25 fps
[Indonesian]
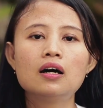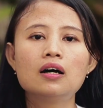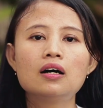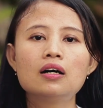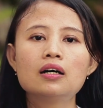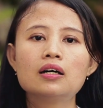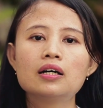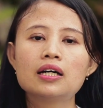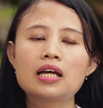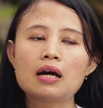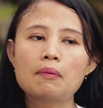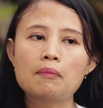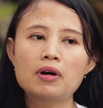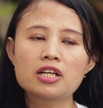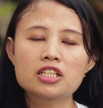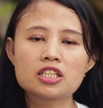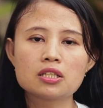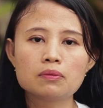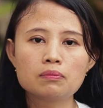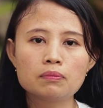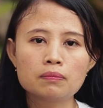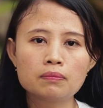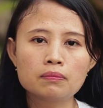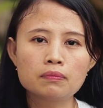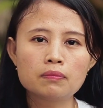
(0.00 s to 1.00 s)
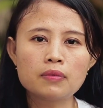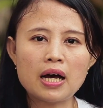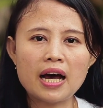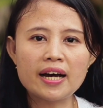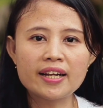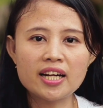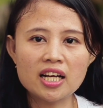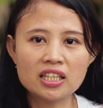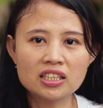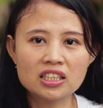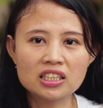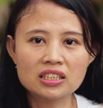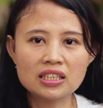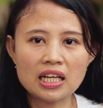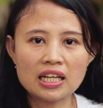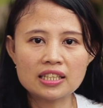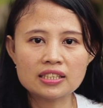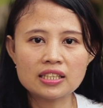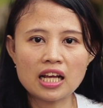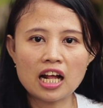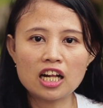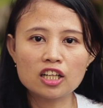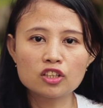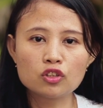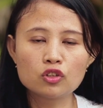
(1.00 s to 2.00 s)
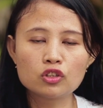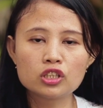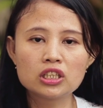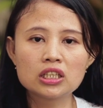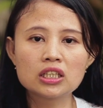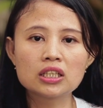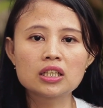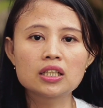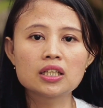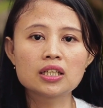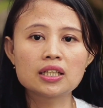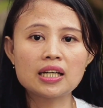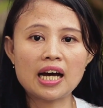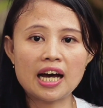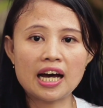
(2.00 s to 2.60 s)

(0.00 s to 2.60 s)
uh, yang masih ada sisa saldo di